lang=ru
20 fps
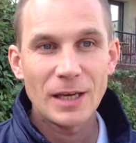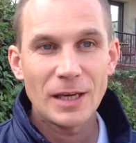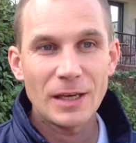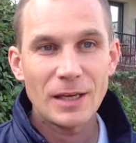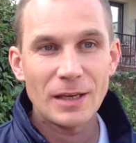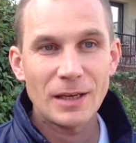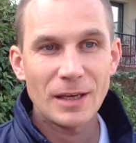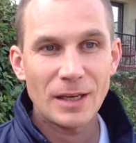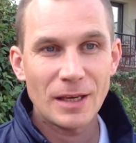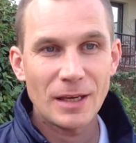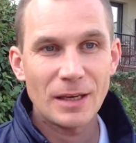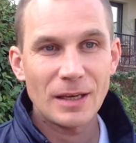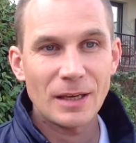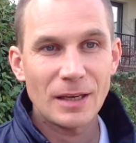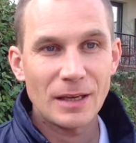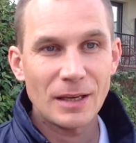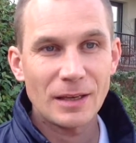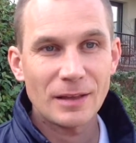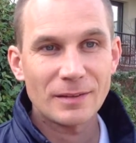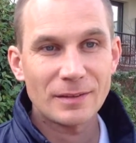
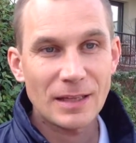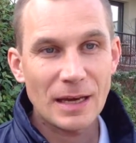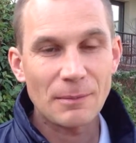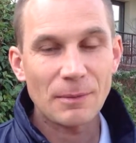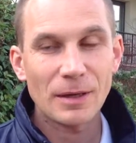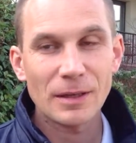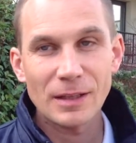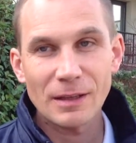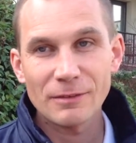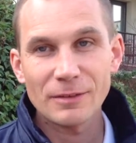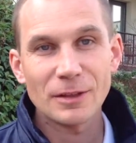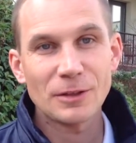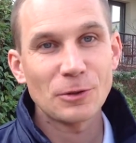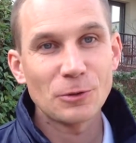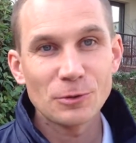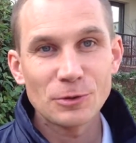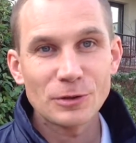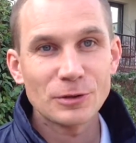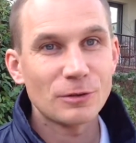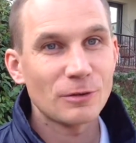И самой главной
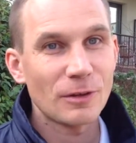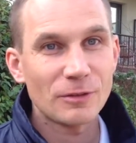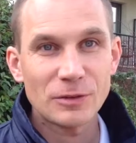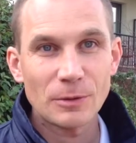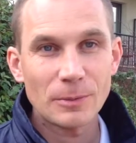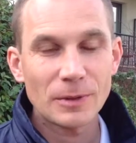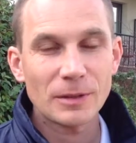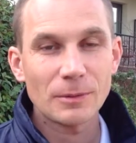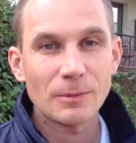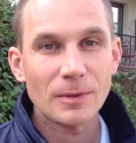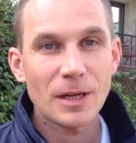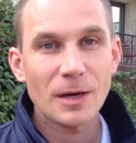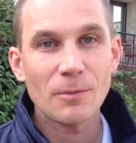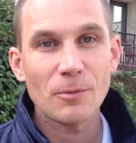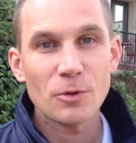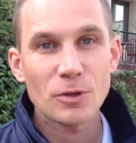трудностью во всем этом, наверное,